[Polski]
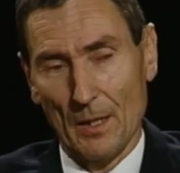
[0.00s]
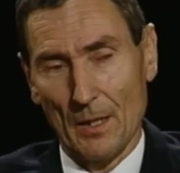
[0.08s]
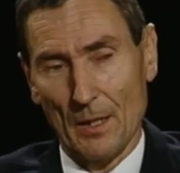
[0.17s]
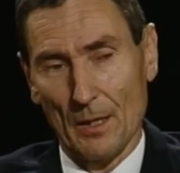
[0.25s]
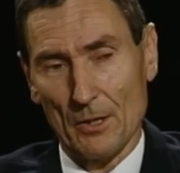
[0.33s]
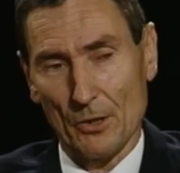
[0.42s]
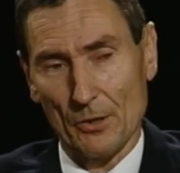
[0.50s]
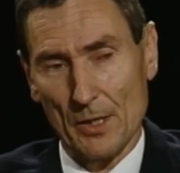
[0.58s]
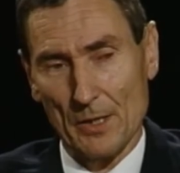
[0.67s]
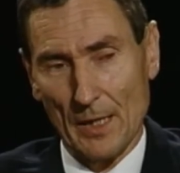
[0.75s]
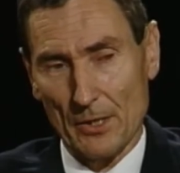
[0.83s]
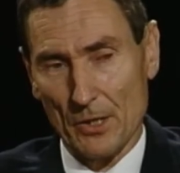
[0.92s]
Co nie
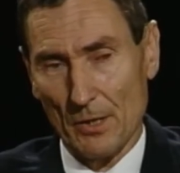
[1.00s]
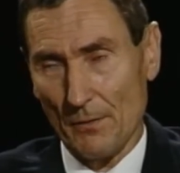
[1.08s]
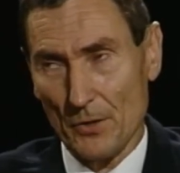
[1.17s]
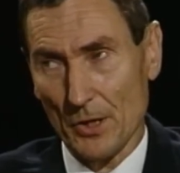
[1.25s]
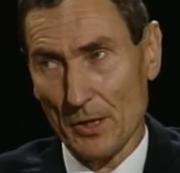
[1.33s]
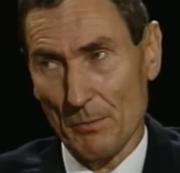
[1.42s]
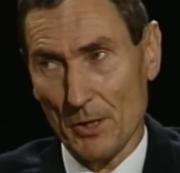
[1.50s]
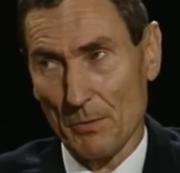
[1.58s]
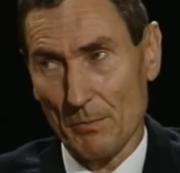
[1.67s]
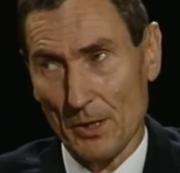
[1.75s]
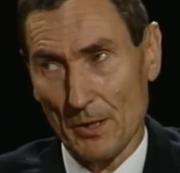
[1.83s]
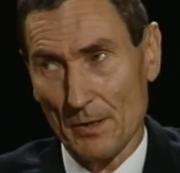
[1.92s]
znaczy, że wszystkim
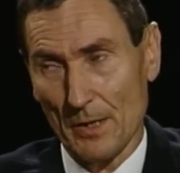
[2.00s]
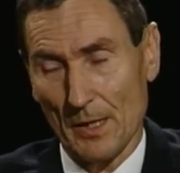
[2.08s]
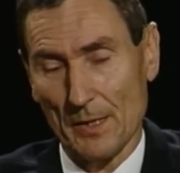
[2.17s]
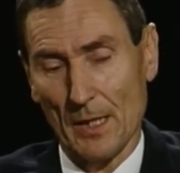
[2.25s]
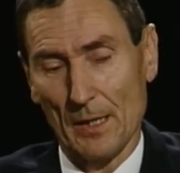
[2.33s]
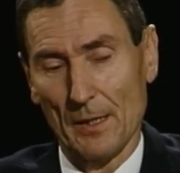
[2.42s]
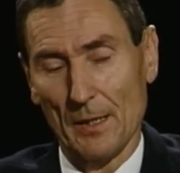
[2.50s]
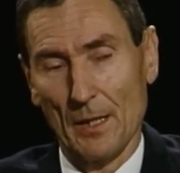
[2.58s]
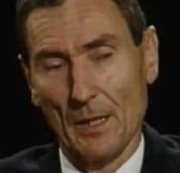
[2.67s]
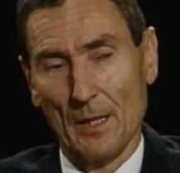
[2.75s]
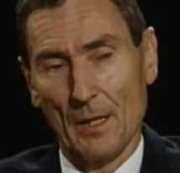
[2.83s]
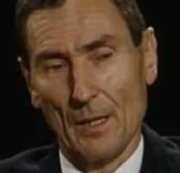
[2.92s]
żeśmy się zgadzali.
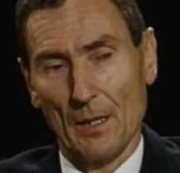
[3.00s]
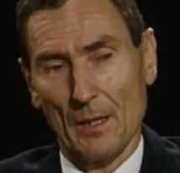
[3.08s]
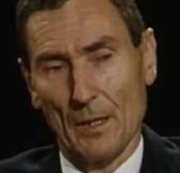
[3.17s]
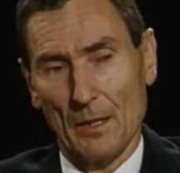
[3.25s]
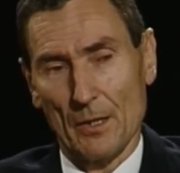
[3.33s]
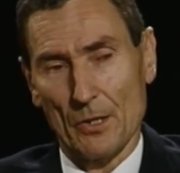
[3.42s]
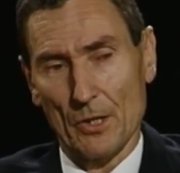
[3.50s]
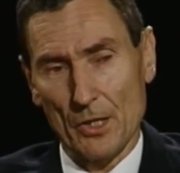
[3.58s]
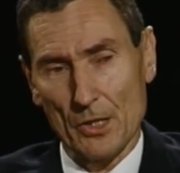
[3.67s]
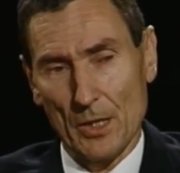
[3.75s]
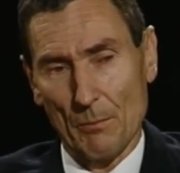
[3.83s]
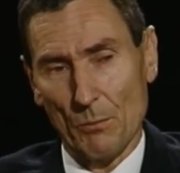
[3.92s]
Z
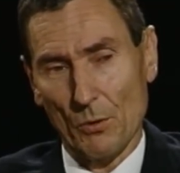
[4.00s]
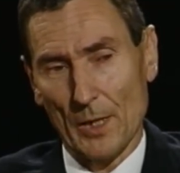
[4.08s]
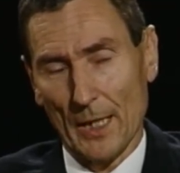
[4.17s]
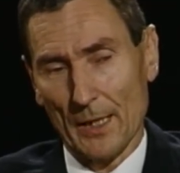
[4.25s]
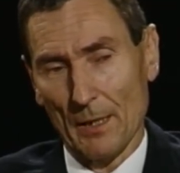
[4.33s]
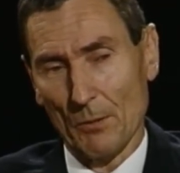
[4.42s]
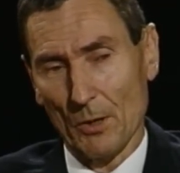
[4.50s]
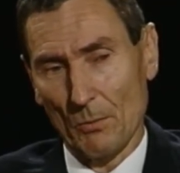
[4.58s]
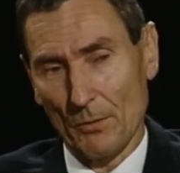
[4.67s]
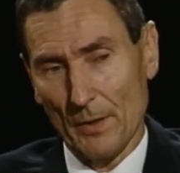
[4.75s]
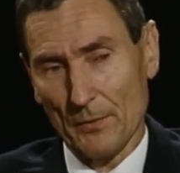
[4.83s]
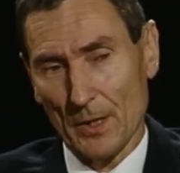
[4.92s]
Ryśkiem Bugajem, no
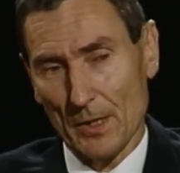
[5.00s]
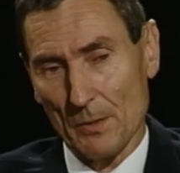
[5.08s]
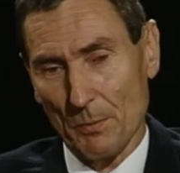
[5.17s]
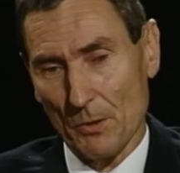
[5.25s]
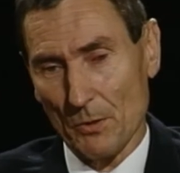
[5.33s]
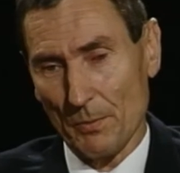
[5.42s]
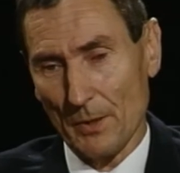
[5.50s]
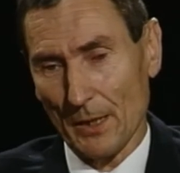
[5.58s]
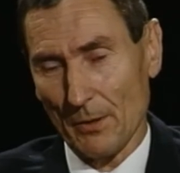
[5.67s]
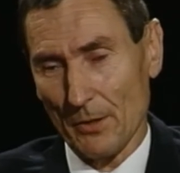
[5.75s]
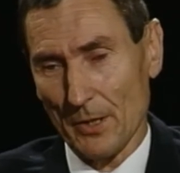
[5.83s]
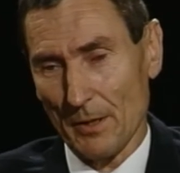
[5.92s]
mówię w ten sposób, jako że